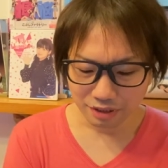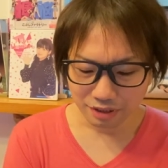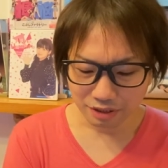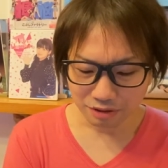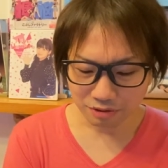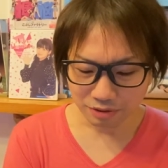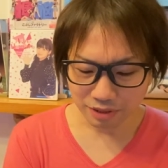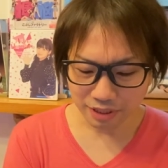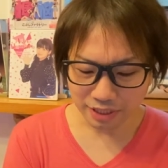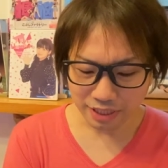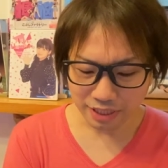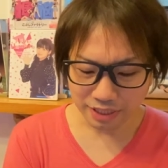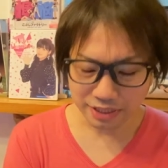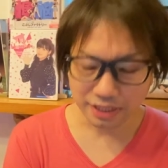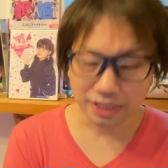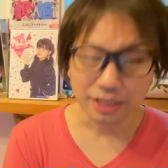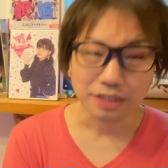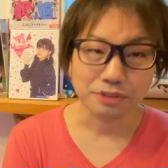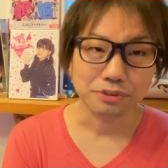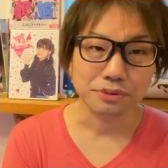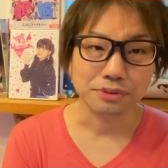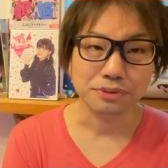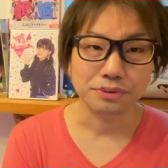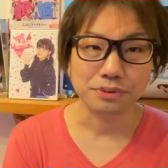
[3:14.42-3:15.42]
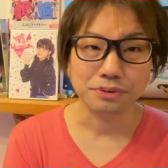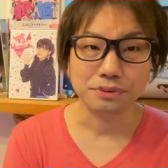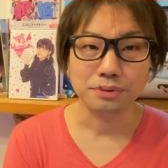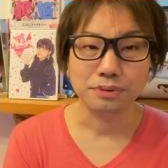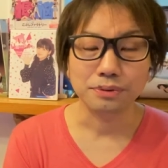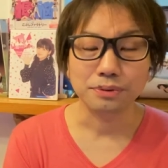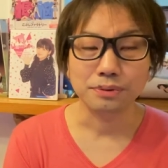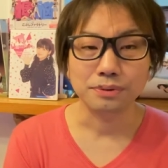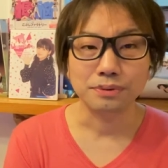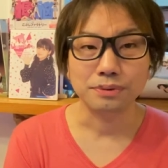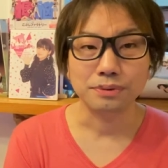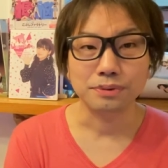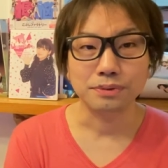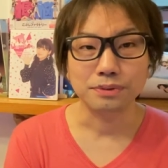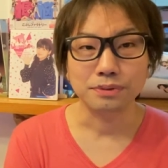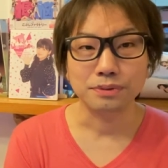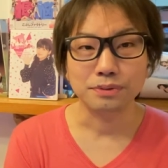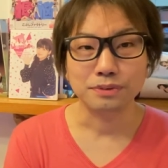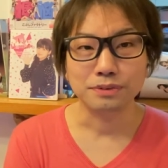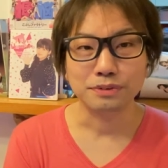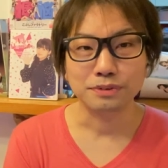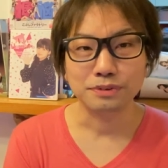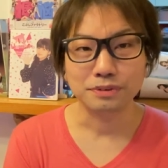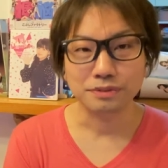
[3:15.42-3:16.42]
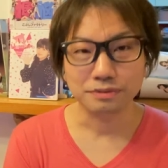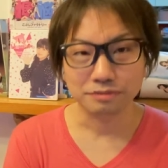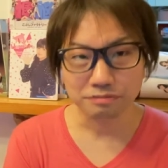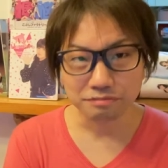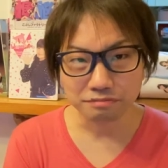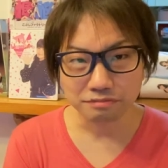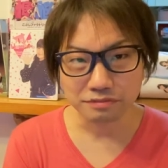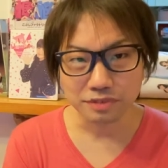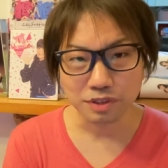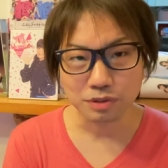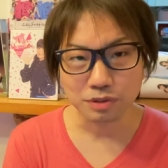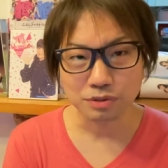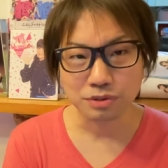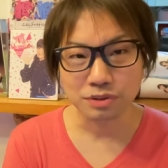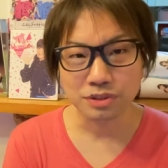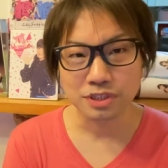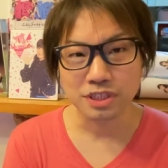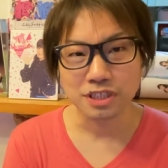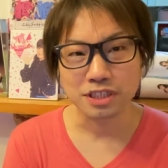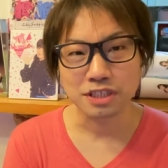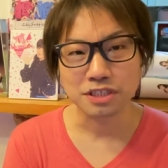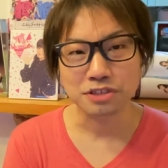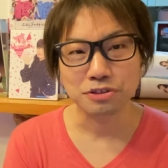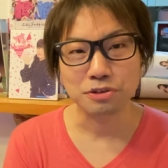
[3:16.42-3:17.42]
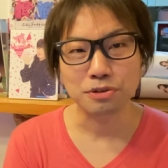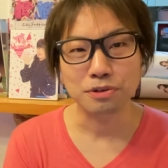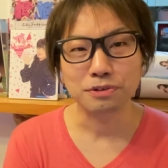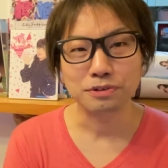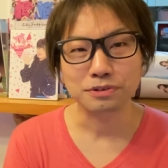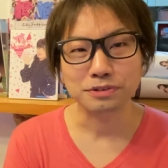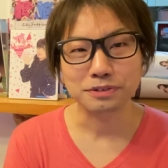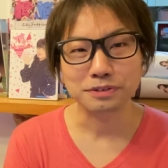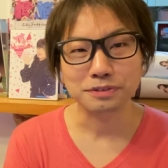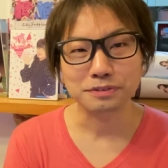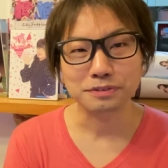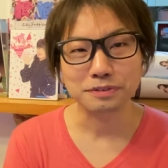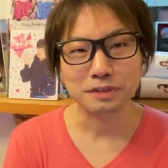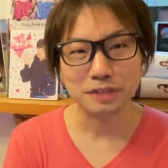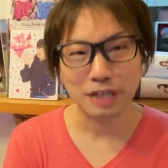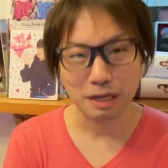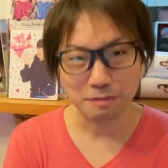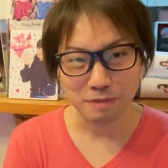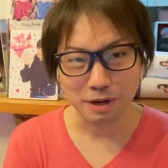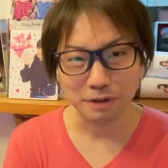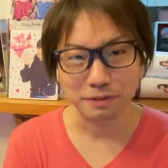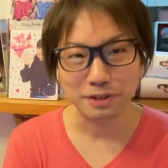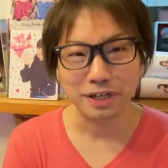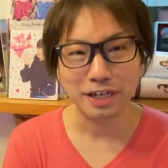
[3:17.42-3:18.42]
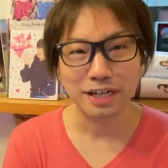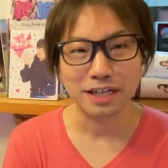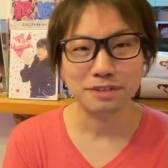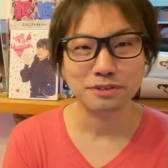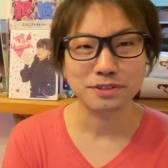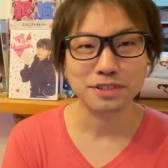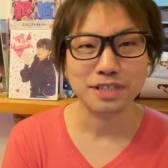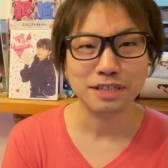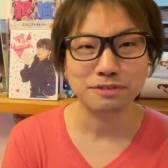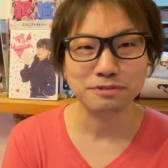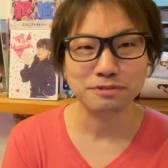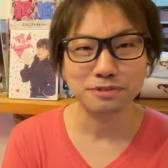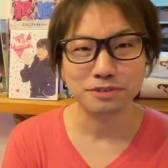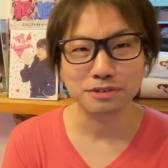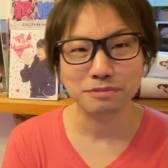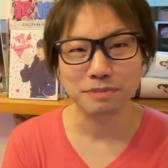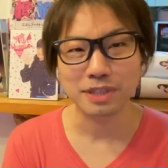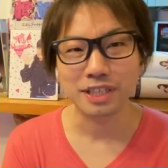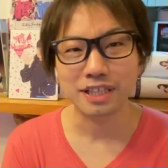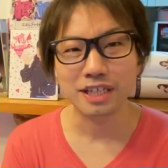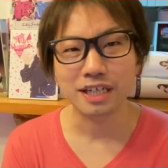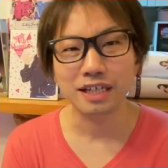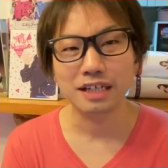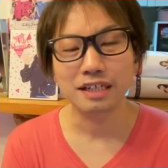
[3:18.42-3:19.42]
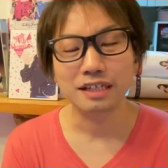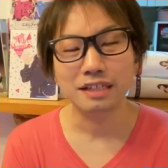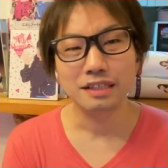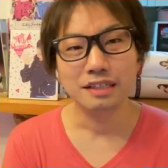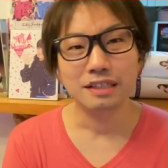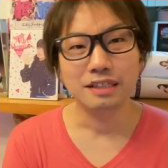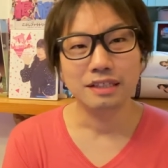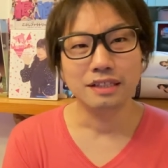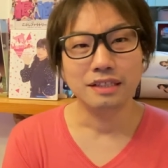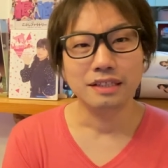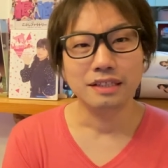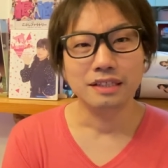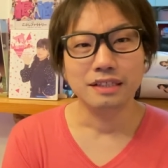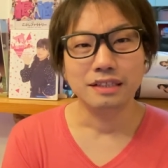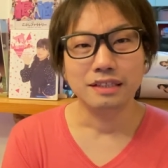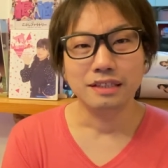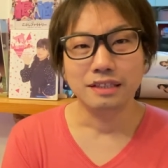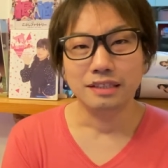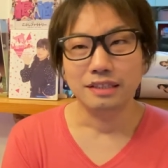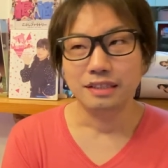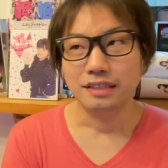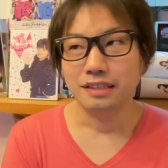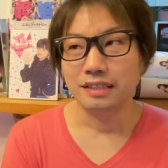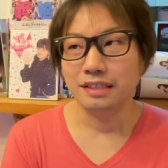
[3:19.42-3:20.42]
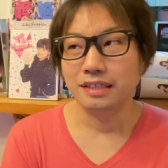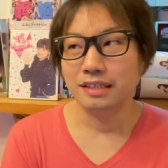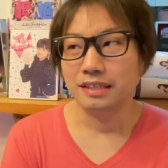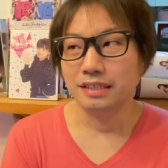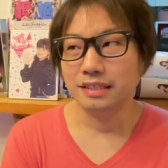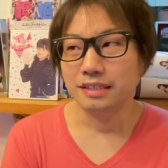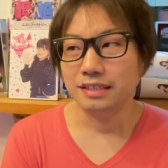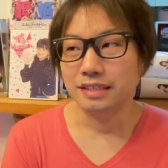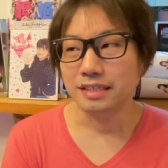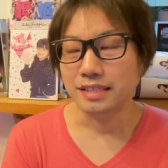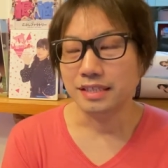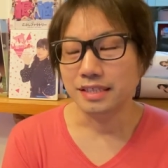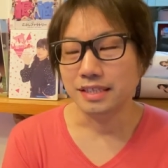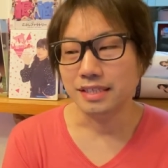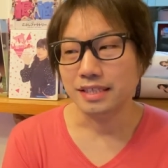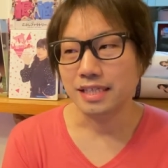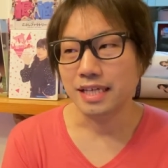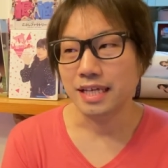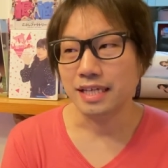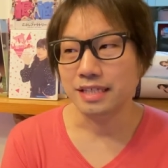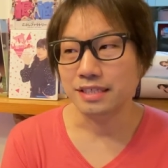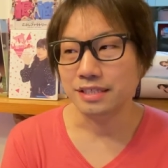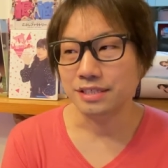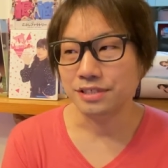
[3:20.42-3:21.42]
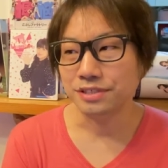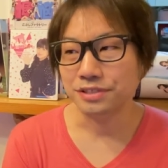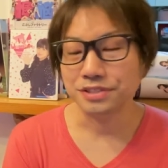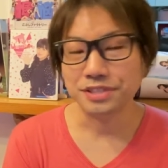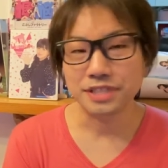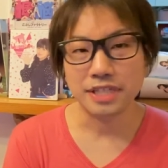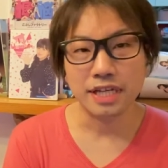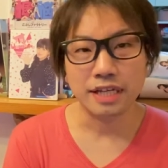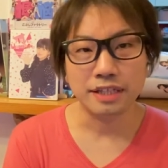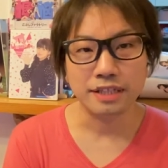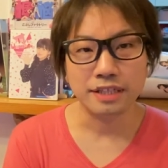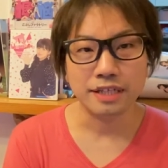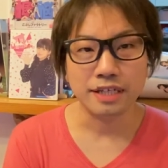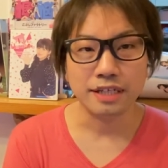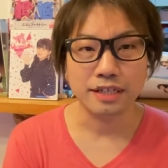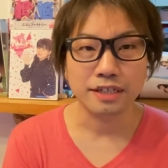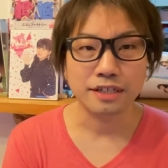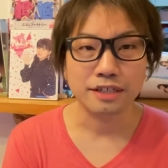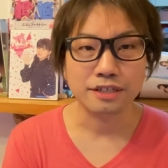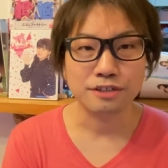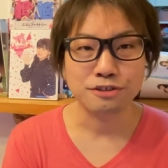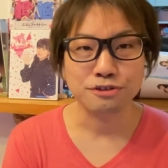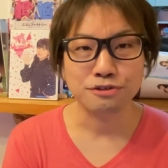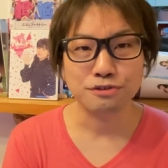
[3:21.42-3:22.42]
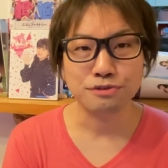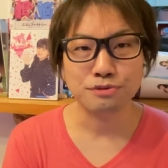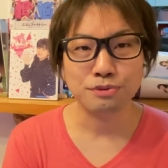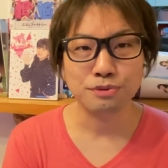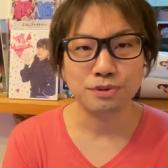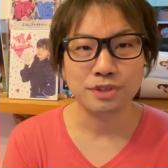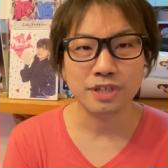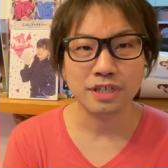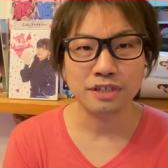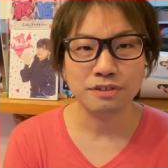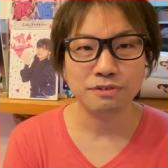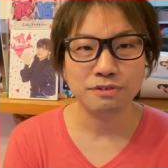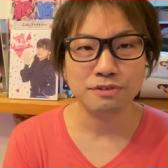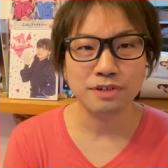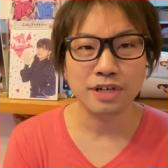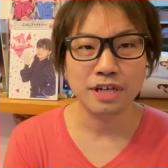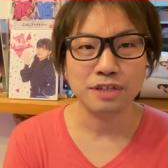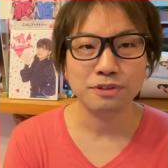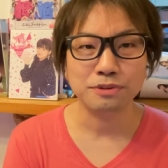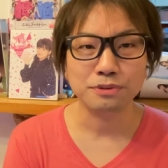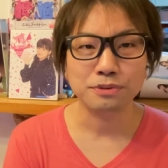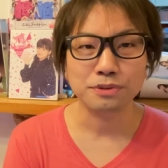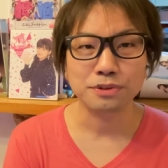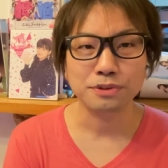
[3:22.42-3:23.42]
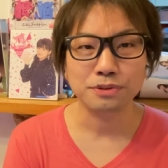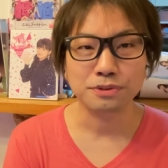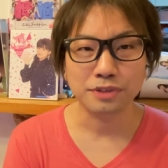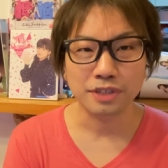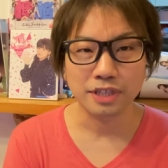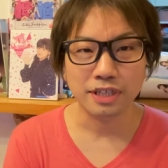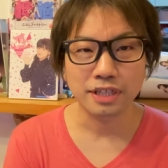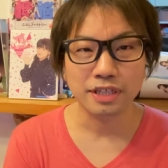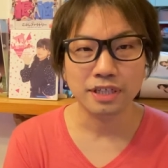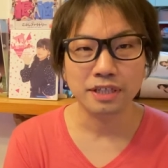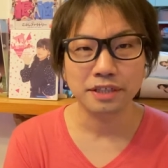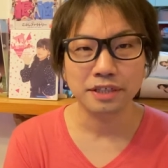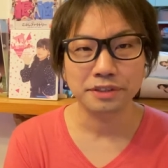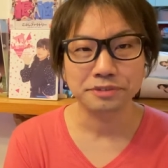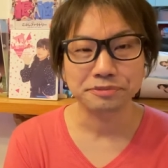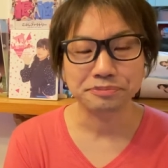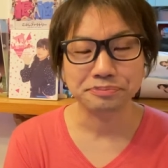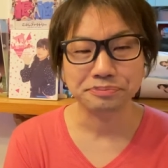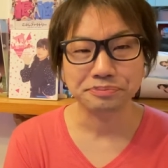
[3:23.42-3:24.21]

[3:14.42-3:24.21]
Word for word: これはなぜかというと、ご存知でしょう、浜浦彩乃さん含めたにせんじゅうさんねんからじゅうごねんぐらいの時のね、